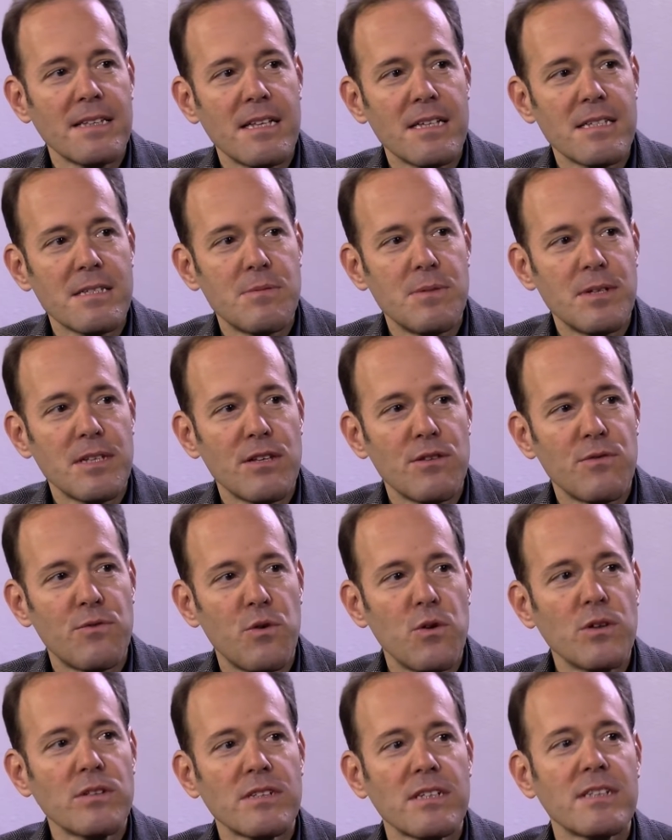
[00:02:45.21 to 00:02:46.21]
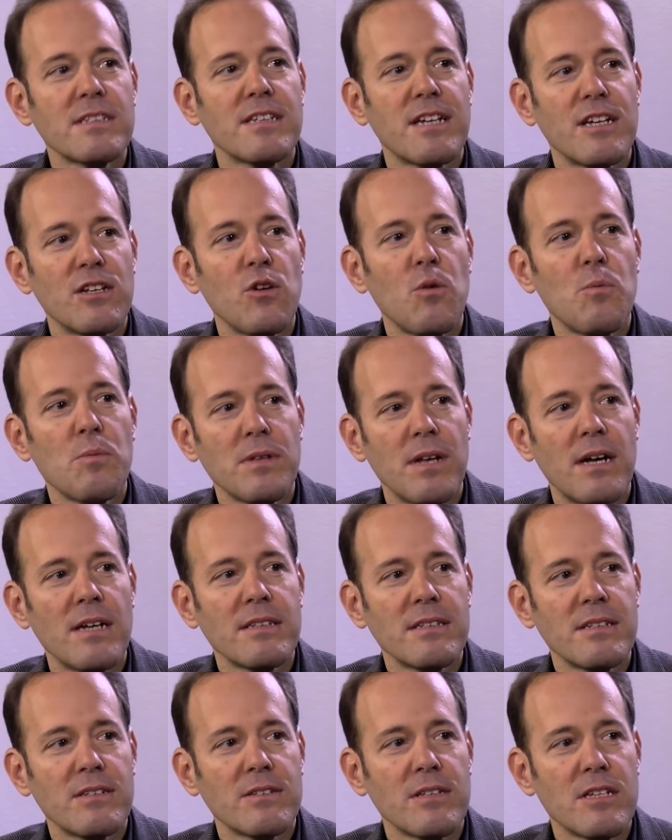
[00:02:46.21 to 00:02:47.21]
dass mir den Vortritt genommen
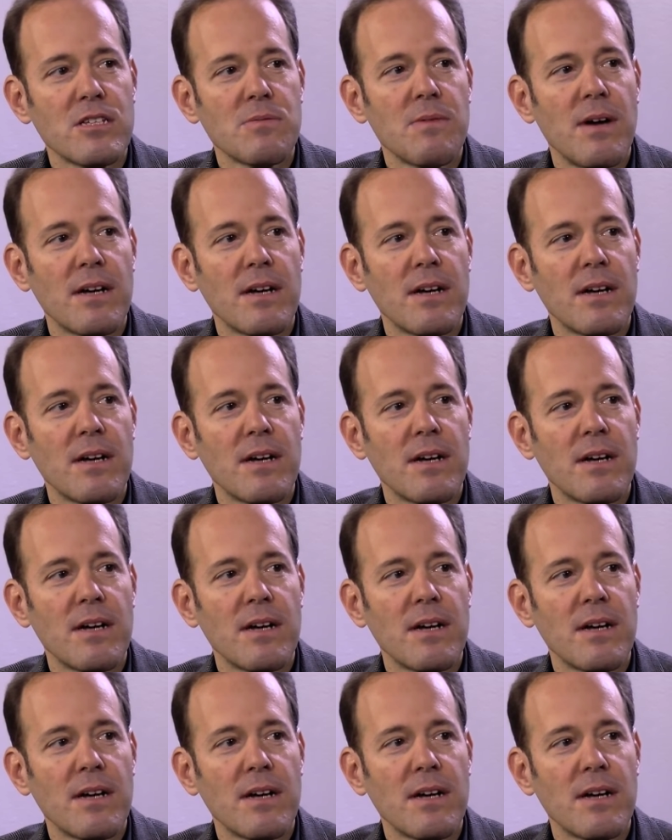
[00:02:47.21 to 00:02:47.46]
hatte und das